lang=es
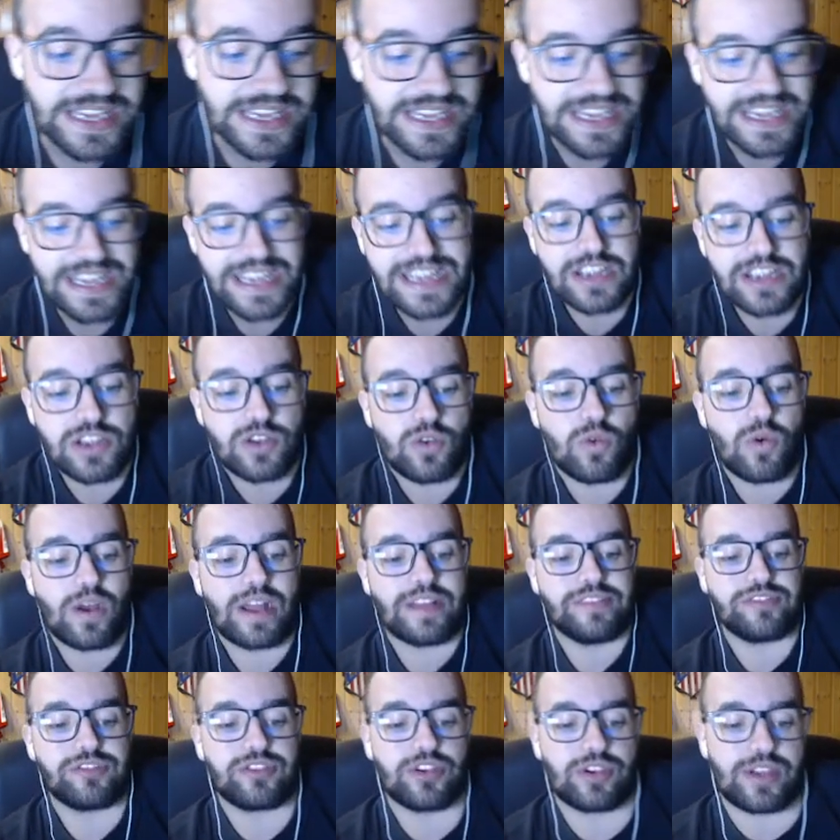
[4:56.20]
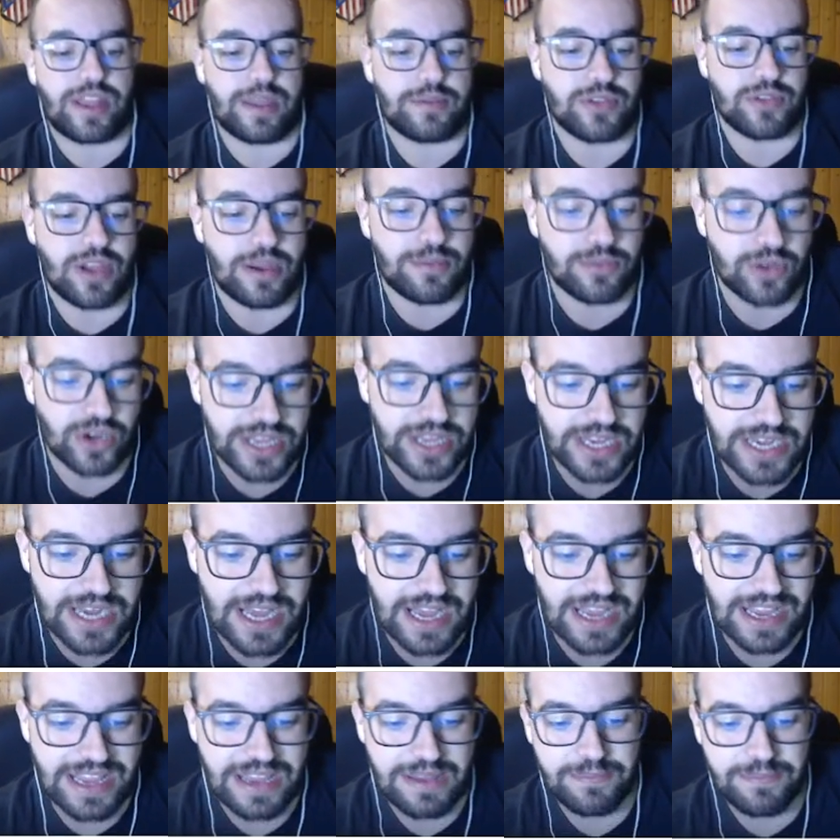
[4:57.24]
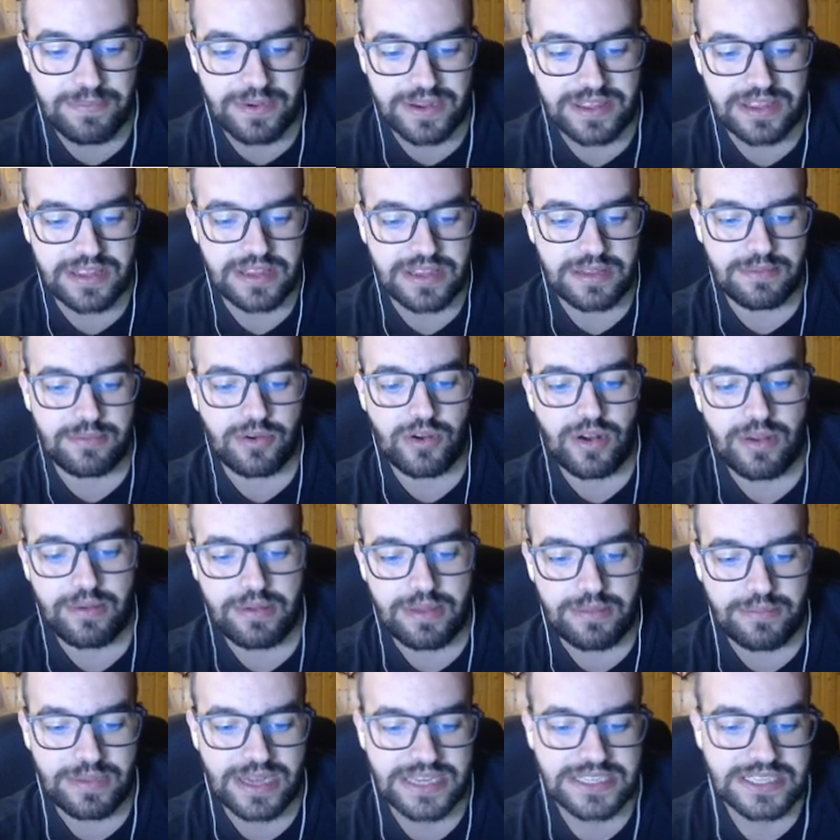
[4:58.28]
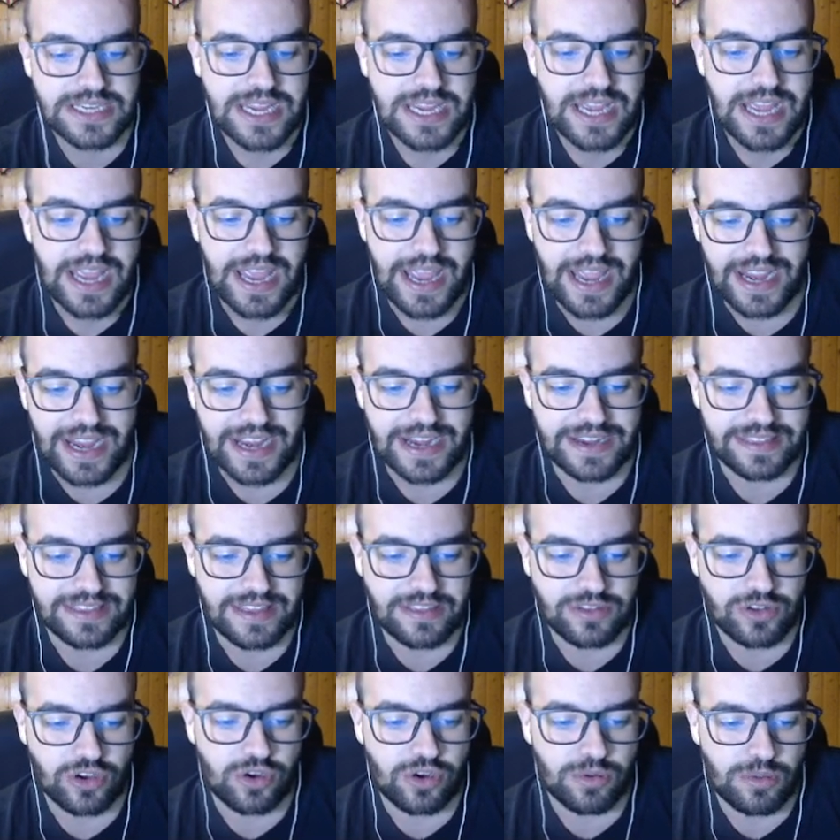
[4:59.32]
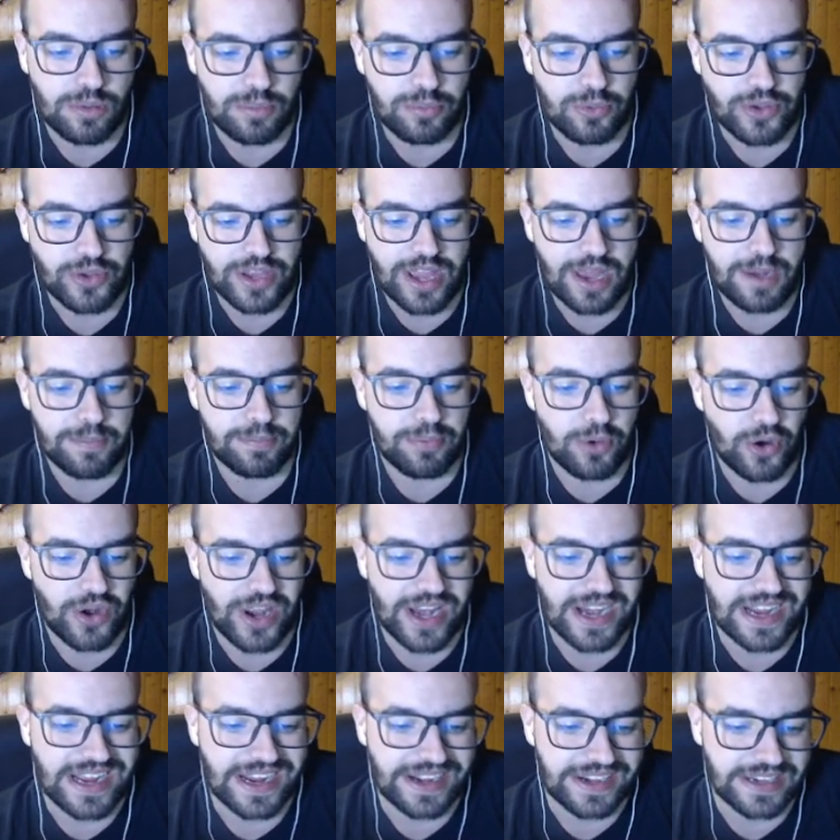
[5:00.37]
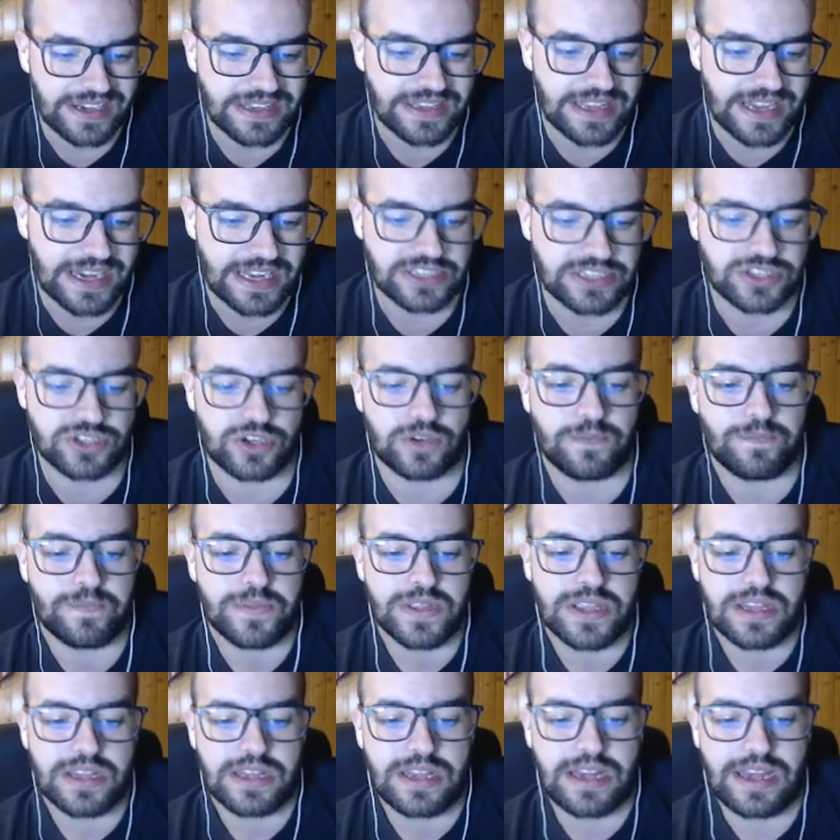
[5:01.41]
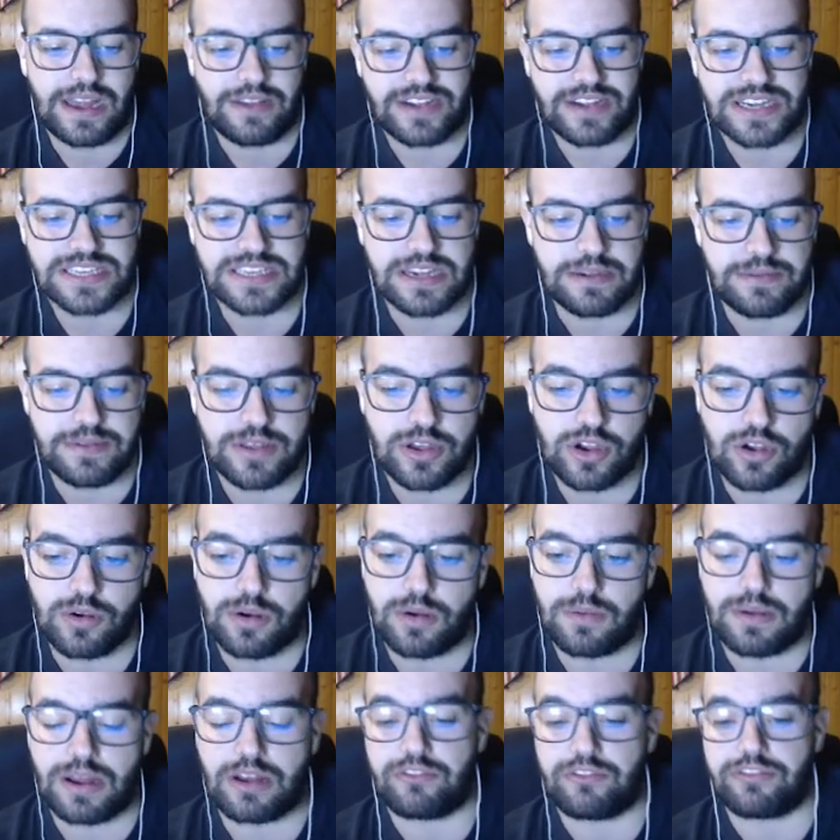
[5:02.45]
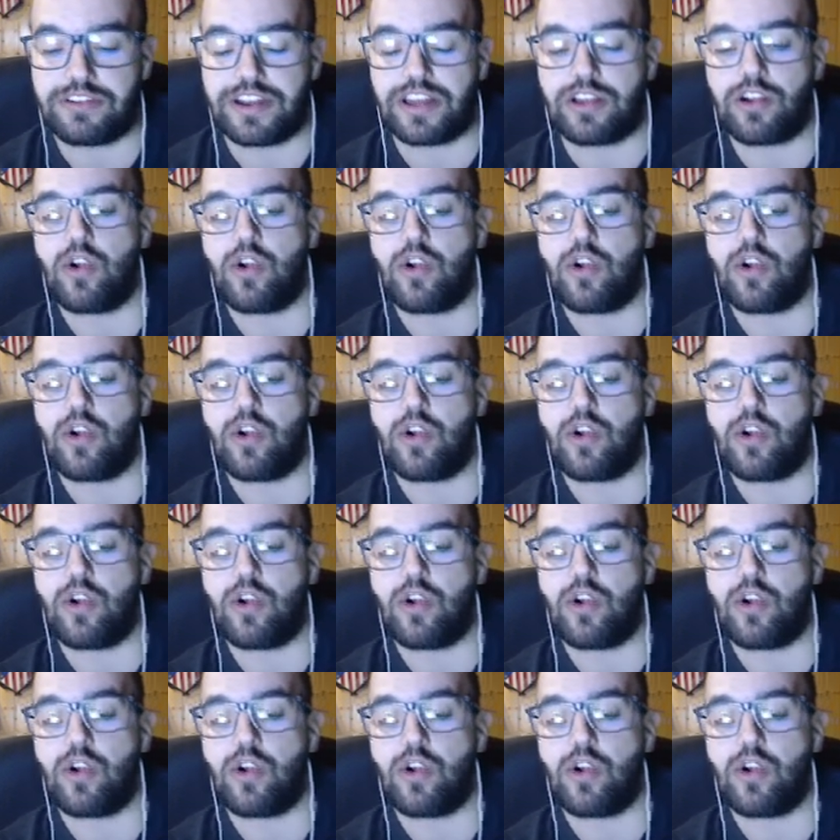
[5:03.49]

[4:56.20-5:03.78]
en cuanto que vio a Molina, imprescindible una vez más, ejerciendo como puñal por el carril derecho, le habría servido como balón franco.